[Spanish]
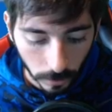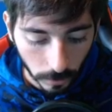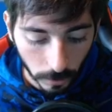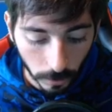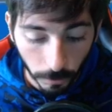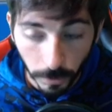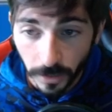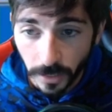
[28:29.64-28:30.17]

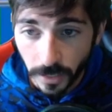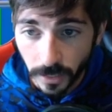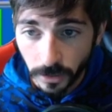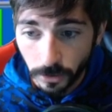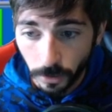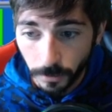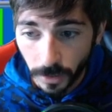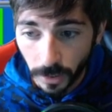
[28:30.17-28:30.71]
Completa
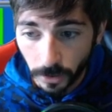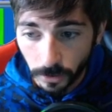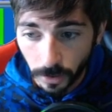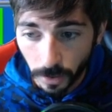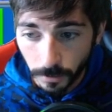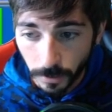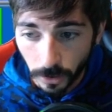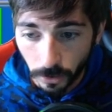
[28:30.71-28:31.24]
esto y mira, el
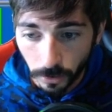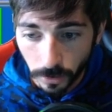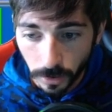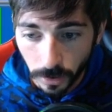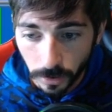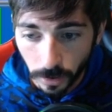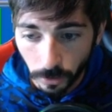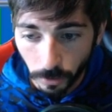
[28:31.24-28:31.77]
entrenamiento
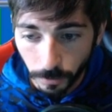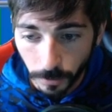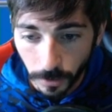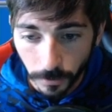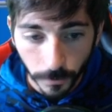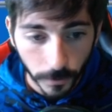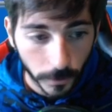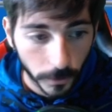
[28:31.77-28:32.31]
está a tope.
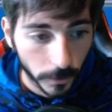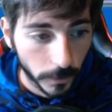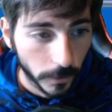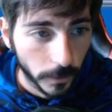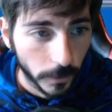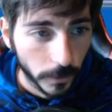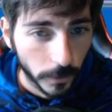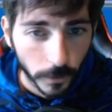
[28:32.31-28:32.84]

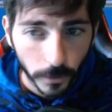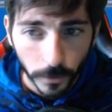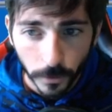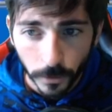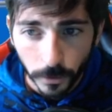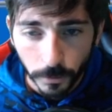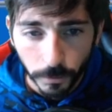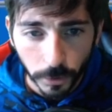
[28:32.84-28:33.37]

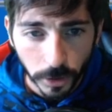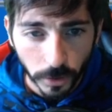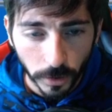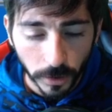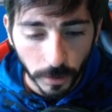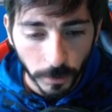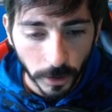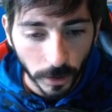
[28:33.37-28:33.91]
Pues con
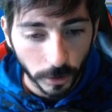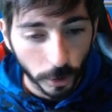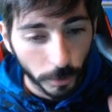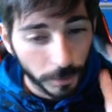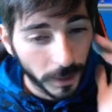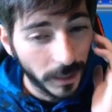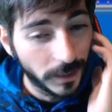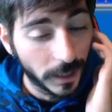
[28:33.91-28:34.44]
entrenamiento a
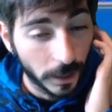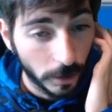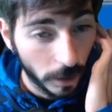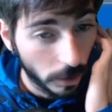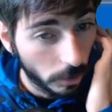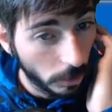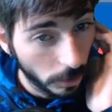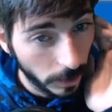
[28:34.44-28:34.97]
tope, el terreno
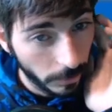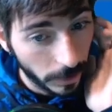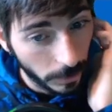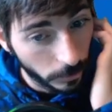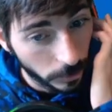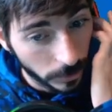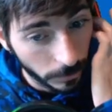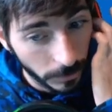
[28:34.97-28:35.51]
de juego
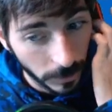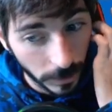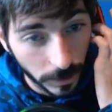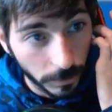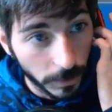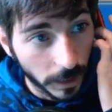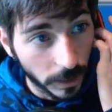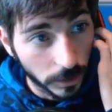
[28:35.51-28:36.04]
deberíamos también
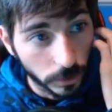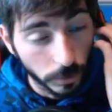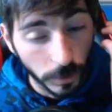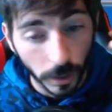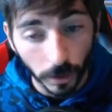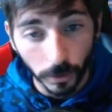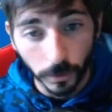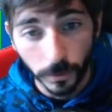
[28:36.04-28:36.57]
terminar de
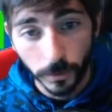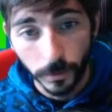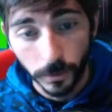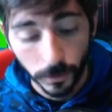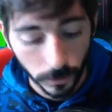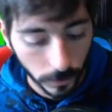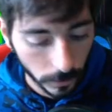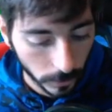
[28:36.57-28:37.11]
subirlo.
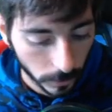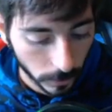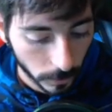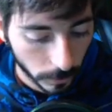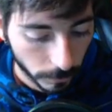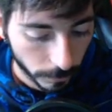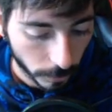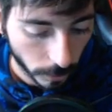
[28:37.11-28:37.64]

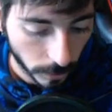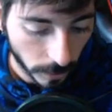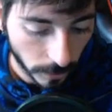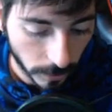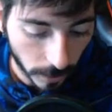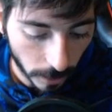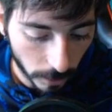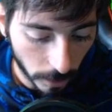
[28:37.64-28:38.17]
Ponte el
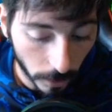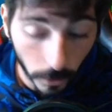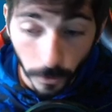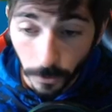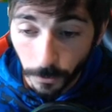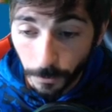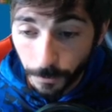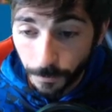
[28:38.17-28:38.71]
terreno de
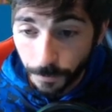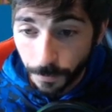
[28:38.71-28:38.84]
juego.